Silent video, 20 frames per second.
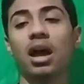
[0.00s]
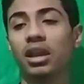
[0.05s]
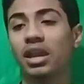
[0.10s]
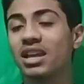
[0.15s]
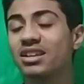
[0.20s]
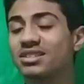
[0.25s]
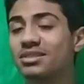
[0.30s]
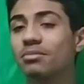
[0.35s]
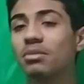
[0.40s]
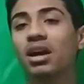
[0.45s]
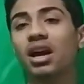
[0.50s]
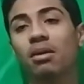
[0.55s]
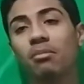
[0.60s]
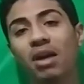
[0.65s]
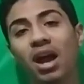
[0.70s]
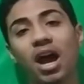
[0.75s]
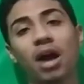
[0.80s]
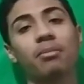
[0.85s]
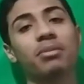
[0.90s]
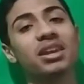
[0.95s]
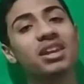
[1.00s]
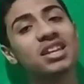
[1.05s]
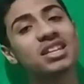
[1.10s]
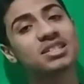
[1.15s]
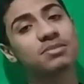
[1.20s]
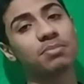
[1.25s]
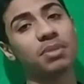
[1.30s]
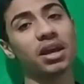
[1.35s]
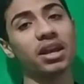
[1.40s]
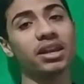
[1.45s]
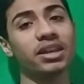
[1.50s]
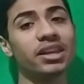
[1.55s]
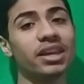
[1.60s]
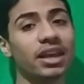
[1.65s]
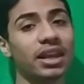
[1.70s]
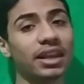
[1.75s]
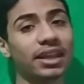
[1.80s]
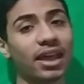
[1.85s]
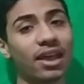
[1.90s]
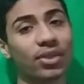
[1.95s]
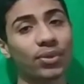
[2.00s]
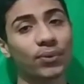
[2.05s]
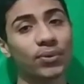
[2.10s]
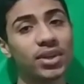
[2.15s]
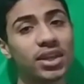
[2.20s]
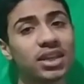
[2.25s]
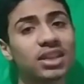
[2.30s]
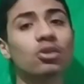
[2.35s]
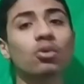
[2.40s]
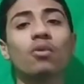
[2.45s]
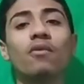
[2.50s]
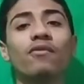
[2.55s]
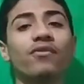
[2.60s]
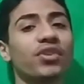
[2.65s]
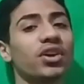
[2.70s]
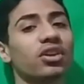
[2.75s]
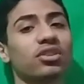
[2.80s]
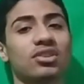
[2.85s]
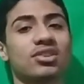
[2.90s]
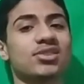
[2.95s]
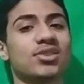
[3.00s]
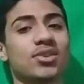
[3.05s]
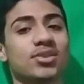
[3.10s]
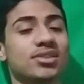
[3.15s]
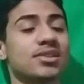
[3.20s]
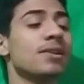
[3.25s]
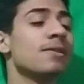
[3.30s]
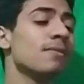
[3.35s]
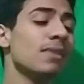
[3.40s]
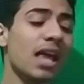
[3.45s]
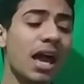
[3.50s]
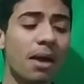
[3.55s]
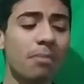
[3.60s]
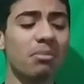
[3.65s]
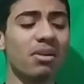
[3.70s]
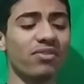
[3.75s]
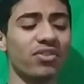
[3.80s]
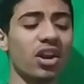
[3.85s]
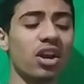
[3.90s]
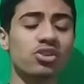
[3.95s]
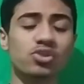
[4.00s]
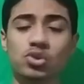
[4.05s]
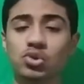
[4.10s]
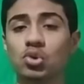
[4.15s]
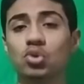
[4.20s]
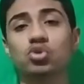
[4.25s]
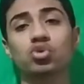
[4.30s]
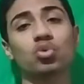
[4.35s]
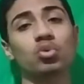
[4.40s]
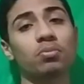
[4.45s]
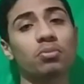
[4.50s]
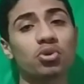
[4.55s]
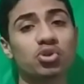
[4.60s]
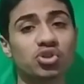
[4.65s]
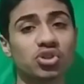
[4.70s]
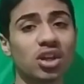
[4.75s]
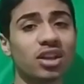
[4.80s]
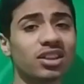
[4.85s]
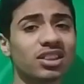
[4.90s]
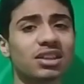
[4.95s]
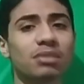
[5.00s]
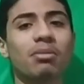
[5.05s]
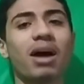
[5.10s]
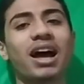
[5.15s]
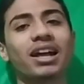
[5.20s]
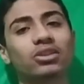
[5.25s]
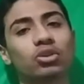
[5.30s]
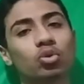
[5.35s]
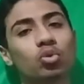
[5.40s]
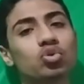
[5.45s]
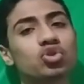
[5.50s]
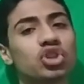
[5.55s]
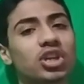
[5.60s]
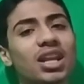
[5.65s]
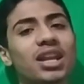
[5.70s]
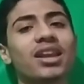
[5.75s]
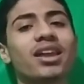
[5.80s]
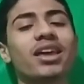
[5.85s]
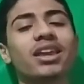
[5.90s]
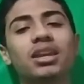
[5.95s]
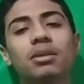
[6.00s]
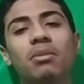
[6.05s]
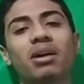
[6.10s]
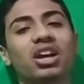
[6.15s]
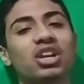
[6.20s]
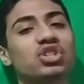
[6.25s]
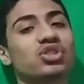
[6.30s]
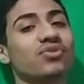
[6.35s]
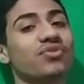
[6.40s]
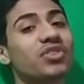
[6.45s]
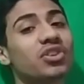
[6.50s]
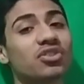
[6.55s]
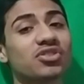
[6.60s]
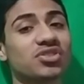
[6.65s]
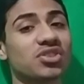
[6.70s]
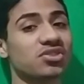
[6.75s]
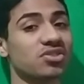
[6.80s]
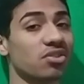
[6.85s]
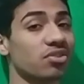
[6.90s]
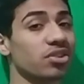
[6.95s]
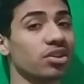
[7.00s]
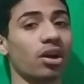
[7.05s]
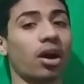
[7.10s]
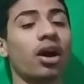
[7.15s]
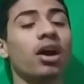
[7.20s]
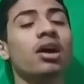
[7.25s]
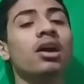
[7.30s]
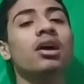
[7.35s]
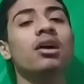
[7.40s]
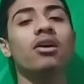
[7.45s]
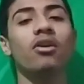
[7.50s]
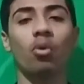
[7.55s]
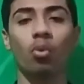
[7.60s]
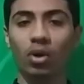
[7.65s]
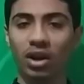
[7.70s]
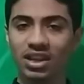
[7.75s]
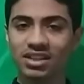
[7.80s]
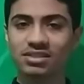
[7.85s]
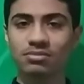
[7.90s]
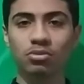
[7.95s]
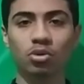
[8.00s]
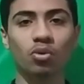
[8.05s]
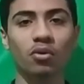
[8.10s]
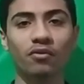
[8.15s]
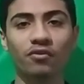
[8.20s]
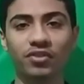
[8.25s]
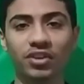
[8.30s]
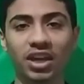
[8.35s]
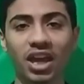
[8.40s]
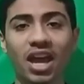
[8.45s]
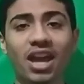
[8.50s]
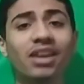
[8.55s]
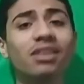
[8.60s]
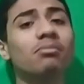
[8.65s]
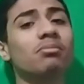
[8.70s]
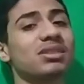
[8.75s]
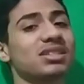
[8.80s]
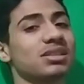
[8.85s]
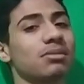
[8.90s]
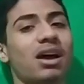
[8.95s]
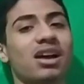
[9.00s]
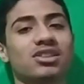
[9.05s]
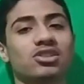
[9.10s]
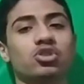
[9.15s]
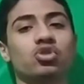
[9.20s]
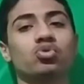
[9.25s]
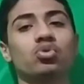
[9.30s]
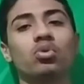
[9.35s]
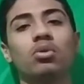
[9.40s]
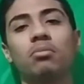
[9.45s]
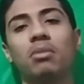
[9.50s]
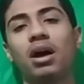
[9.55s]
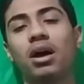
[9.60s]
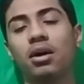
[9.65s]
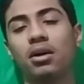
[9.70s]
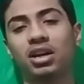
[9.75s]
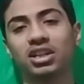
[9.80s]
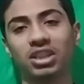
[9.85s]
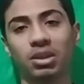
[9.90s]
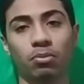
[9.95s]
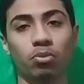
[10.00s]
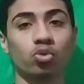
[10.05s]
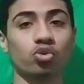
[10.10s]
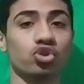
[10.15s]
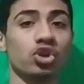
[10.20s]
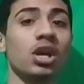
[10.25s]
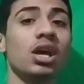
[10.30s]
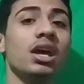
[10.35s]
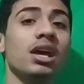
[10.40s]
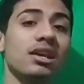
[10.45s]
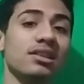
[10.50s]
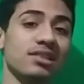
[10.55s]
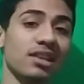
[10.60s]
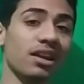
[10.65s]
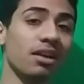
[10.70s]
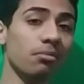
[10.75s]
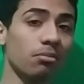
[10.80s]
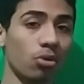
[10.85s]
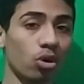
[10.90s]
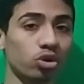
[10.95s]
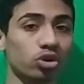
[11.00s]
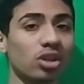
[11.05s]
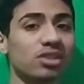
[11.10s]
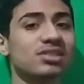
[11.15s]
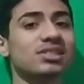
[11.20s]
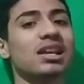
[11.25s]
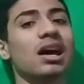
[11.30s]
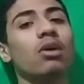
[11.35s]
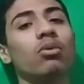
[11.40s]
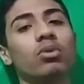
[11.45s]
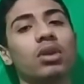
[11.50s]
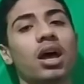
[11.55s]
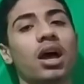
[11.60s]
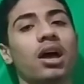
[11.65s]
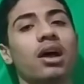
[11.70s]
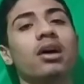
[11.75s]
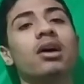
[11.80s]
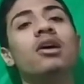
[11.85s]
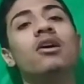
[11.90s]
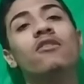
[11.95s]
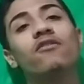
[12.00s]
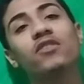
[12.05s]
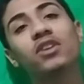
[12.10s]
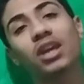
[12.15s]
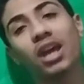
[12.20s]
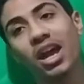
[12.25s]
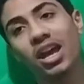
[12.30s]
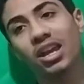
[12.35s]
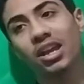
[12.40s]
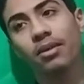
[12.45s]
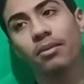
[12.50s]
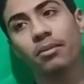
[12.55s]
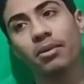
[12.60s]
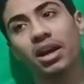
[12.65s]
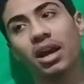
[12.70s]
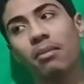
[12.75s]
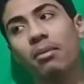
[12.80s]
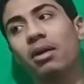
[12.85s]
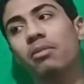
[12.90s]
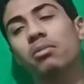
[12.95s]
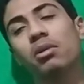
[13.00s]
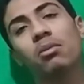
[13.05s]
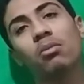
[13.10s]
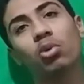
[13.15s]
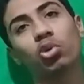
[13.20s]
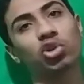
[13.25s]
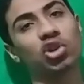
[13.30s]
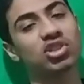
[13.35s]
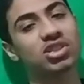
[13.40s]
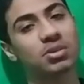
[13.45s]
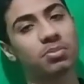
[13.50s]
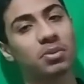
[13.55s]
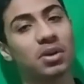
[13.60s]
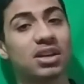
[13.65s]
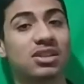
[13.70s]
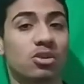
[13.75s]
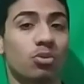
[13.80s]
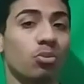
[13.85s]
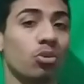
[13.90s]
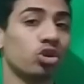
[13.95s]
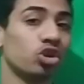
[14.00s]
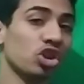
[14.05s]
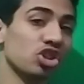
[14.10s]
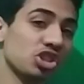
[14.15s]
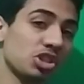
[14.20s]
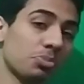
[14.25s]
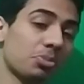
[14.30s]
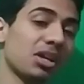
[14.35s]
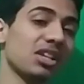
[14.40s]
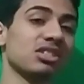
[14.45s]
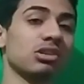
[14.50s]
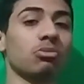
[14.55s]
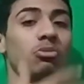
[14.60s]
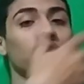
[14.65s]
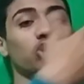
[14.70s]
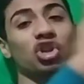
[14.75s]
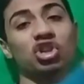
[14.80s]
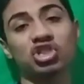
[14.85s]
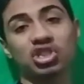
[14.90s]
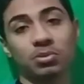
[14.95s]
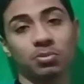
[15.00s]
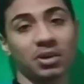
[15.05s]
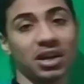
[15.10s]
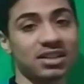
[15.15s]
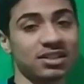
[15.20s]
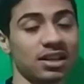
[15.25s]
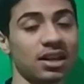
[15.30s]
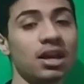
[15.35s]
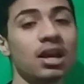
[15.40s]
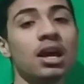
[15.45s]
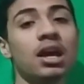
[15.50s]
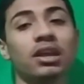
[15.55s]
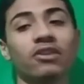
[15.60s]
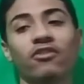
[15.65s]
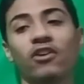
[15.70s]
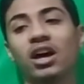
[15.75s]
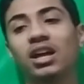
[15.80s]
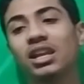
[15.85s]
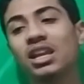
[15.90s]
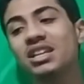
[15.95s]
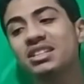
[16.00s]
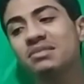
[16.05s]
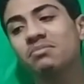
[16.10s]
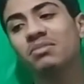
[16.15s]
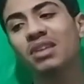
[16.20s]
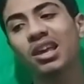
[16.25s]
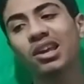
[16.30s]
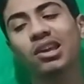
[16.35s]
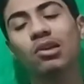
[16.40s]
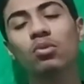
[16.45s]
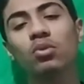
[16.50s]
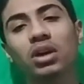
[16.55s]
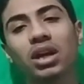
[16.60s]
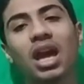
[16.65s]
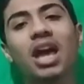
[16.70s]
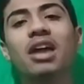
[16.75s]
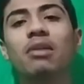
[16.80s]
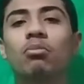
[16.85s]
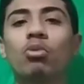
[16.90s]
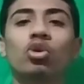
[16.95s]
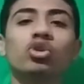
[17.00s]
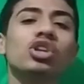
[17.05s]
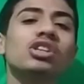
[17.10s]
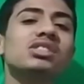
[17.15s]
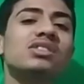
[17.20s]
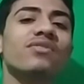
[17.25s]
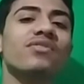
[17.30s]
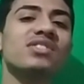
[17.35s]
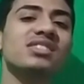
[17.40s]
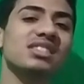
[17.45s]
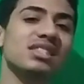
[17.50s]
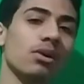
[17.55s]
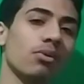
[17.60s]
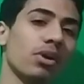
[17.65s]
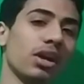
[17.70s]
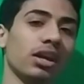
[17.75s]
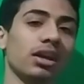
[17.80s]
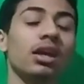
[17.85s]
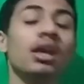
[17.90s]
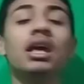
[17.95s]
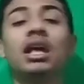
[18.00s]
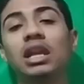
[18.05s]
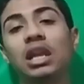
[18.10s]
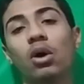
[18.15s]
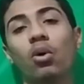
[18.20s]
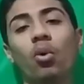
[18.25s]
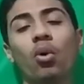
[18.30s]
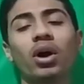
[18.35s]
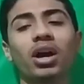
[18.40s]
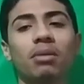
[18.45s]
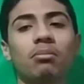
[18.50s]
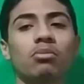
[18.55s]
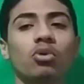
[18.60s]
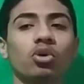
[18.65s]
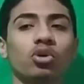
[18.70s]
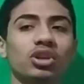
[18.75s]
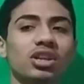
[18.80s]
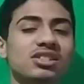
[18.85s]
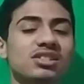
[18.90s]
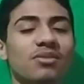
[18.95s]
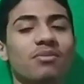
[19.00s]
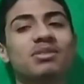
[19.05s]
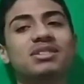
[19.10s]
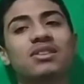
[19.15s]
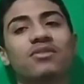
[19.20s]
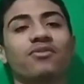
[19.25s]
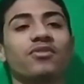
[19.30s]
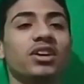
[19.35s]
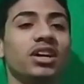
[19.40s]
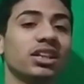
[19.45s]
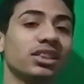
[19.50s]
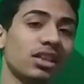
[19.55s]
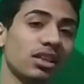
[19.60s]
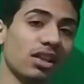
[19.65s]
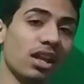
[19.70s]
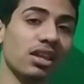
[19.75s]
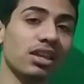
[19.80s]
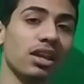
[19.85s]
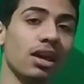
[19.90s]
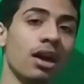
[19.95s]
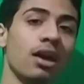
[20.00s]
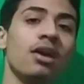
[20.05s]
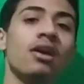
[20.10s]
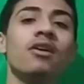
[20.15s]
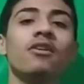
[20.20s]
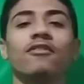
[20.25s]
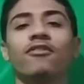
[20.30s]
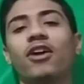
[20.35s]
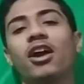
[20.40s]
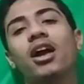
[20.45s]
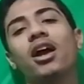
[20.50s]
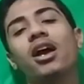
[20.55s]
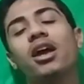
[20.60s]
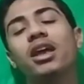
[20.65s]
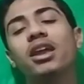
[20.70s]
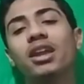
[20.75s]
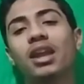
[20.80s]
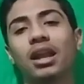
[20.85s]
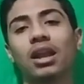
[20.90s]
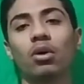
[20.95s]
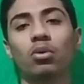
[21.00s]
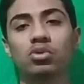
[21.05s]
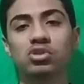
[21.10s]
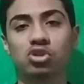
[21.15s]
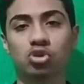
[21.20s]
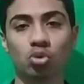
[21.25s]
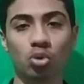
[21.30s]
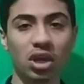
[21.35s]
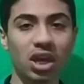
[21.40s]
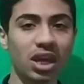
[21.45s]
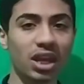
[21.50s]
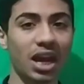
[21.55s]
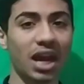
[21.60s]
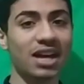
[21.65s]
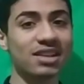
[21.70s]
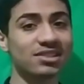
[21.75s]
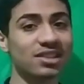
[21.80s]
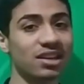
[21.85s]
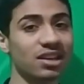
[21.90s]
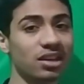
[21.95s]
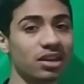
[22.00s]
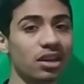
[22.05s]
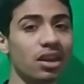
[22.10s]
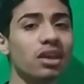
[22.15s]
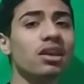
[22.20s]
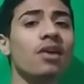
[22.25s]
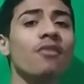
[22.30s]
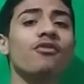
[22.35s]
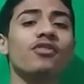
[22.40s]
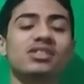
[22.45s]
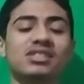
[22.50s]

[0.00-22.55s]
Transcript: لازم يا جماعه بالنسبه للكاثوليك يكون في اختصاص اما في الارثوذكس والبروتستانت ما حددوش كده لان ما كانش في نص صريح هو لازم يكون في كاهن بس ما حسسوا ما كتبوش اذا كان مختص او لا في كاهن يا جماعه بيبقى مختص بكذا ومختص بكذا ومختص بكذا فلازم ده يكون كاهن مختص في الزواج لو هو كان مختص مثلا في حته تانية فهنا لو الزوجين حسن النيه